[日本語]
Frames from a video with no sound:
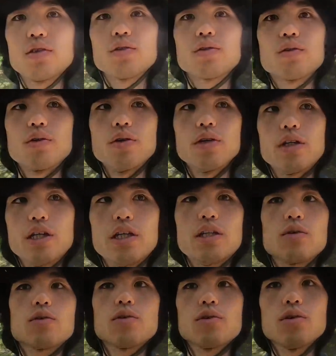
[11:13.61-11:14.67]
ちょっといい
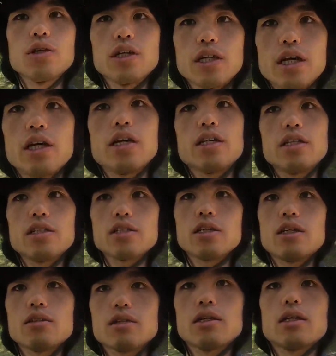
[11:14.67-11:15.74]
ところに椅子
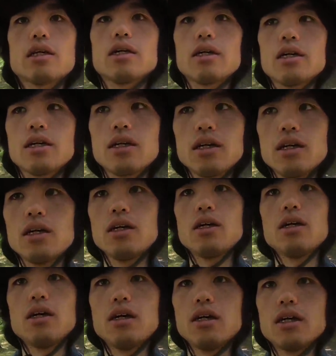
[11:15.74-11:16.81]
があるから
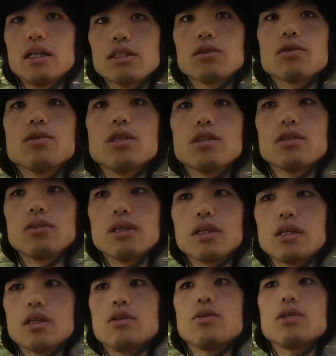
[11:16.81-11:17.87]
あそこで座っ
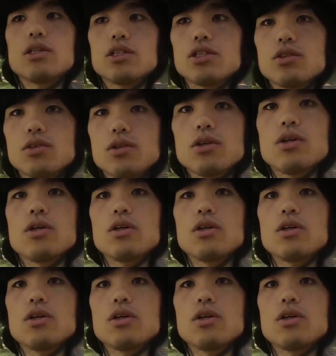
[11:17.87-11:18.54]
て休憩しよ